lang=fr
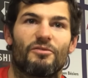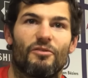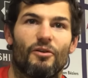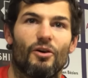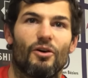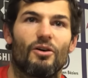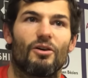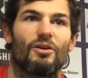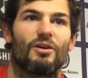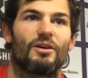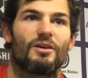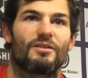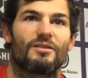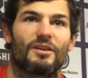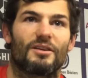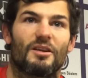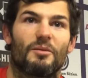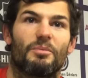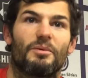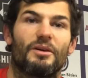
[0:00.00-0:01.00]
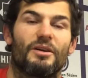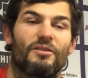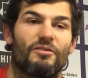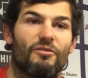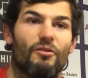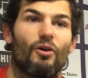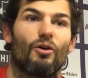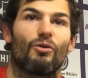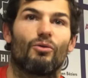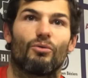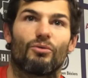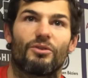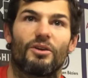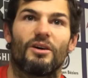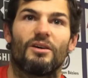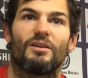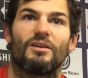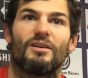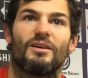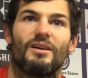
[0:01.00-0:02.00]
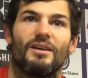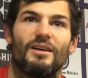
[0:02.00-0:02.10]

fort, ça tapait fort longtemps.